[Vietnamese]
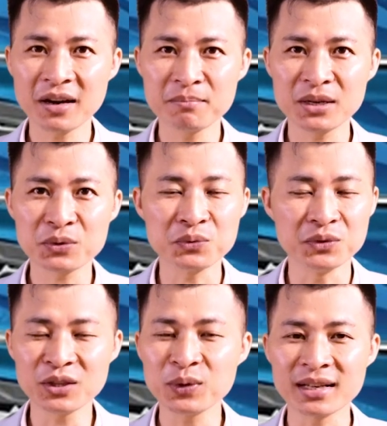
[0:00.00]
Xe cỡ
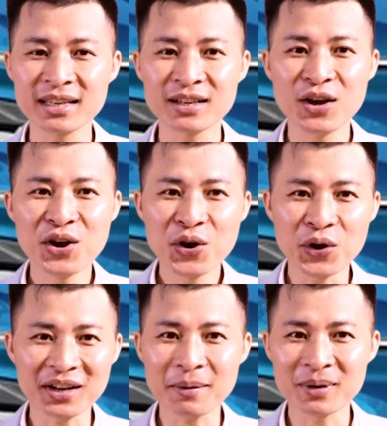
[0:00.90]
nhỏ tấp nập về Việt Nam.
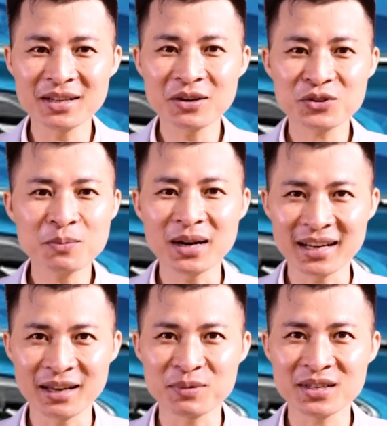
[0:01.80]
Khoảng giá
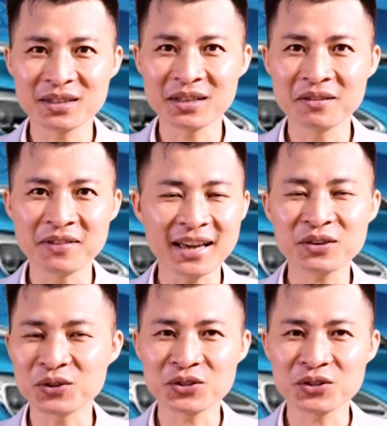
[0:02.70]
dưới bảy trăm triệu đồng